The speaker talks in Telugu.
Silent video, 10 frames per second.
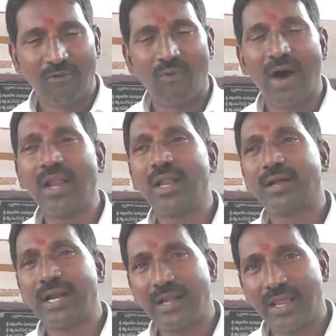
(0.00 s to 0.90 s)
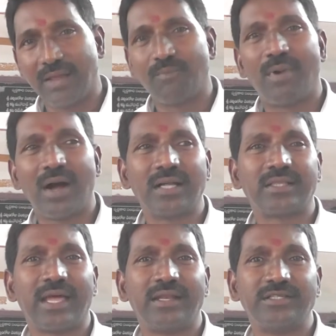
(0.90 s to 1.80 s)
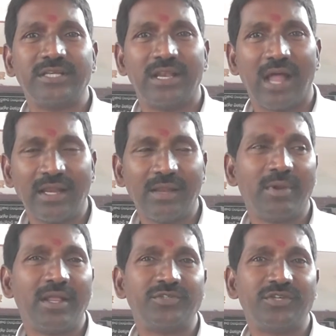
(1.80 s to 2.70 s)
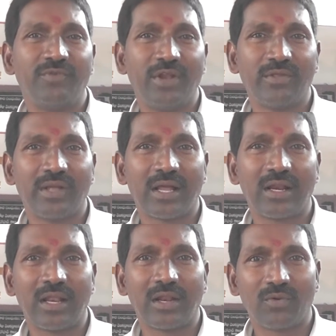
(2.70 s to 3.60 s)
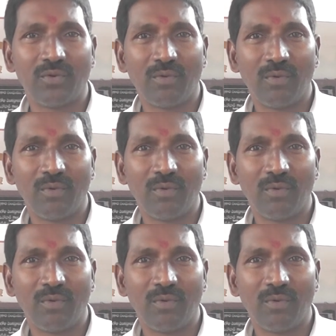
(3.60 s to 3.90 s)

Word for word: వాళ్ళకంటే బాగా తయారు చేసి నాణ్యమైన ఇచ్చి వినియోగదారులకు